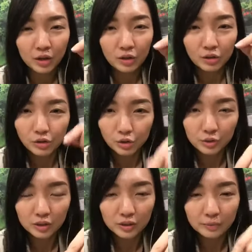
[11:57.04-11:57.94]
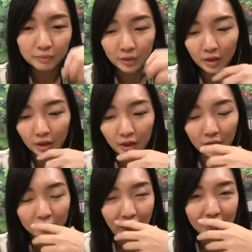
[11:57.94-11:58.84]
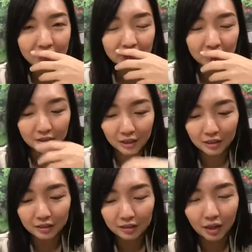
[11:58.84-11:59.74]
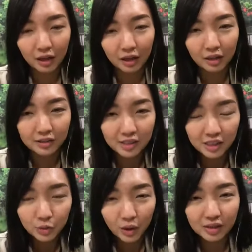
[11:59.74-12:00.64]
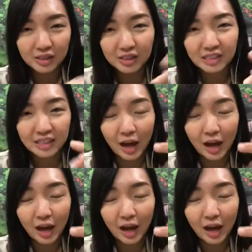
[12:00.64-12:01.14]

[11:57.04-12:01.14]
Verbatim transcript: 就是呃牙齿跟呃器官是相